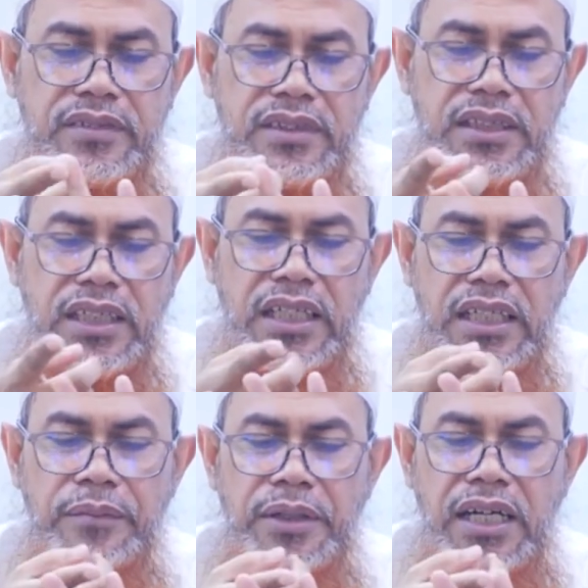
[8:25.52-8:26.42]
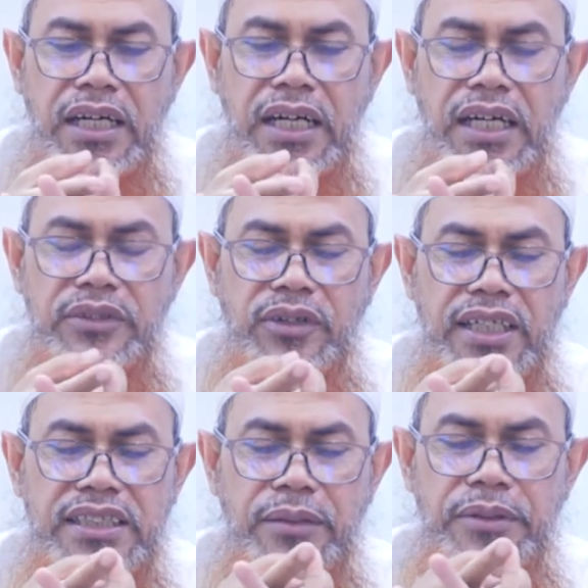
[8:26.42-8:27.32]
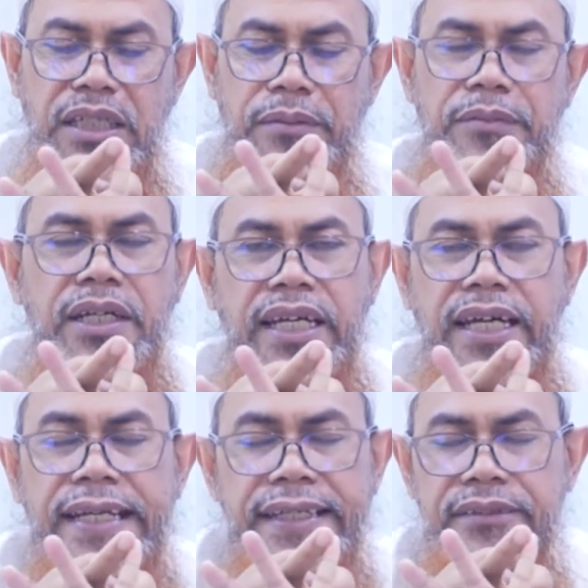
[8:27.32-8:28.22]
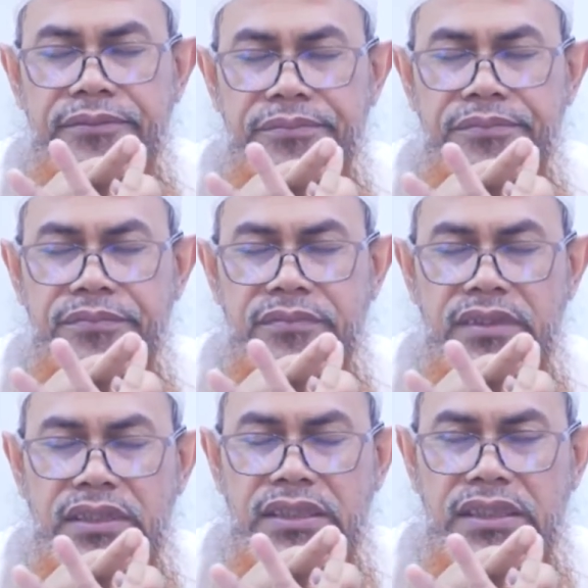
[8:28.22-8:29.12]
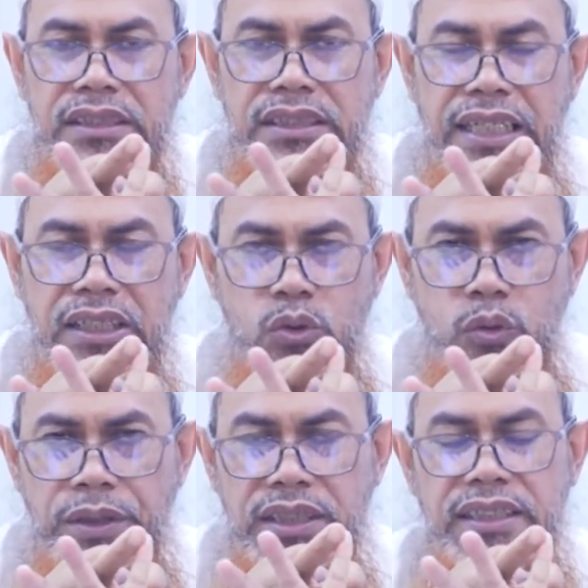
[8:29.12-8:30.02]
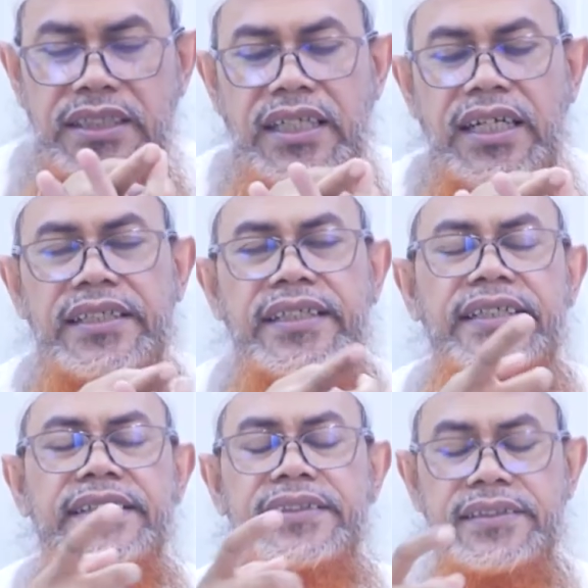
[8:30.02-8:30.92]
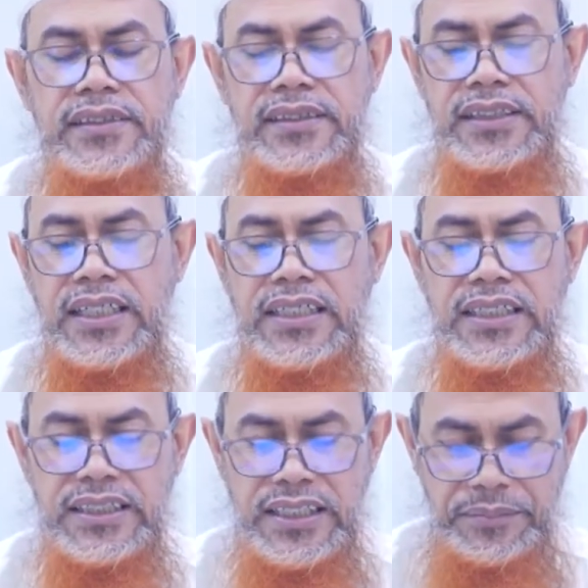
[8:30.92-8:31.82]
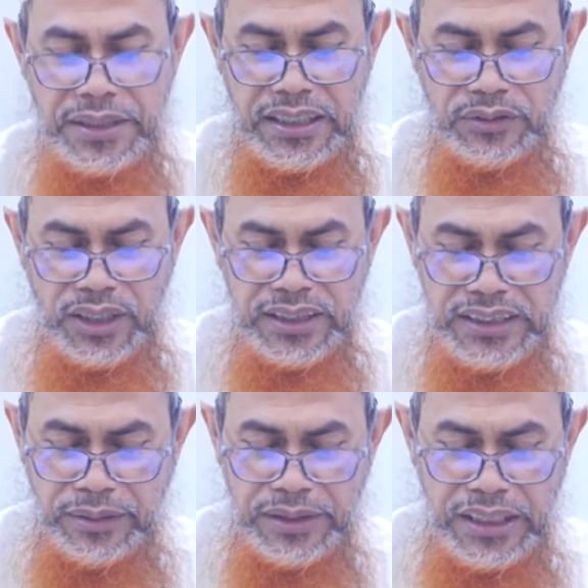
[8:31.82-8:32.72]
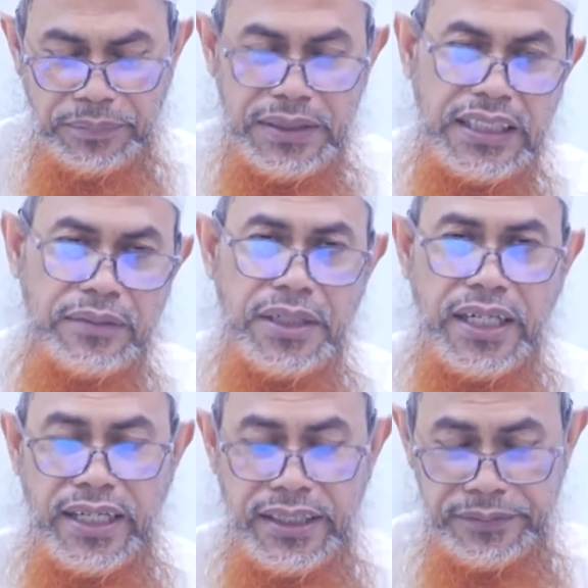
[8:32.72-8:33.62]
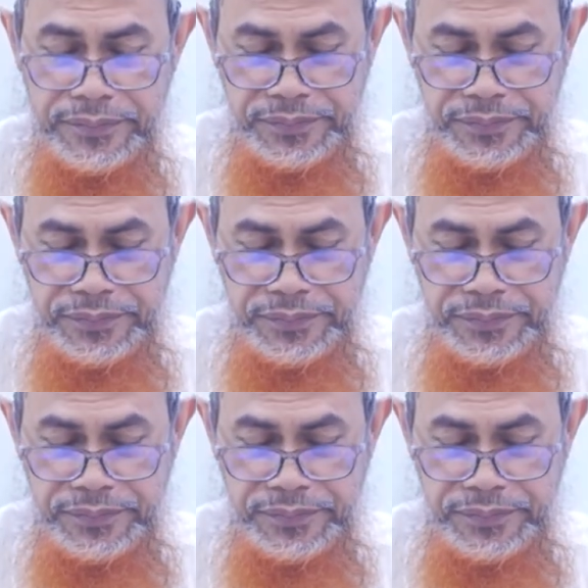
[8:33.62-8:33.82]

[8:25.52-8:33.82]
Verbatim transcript: Yang kelima, ahli waris yang mendapat bagian satu per tiga dan yang keenam, ahli waris yang mendapatkan bagian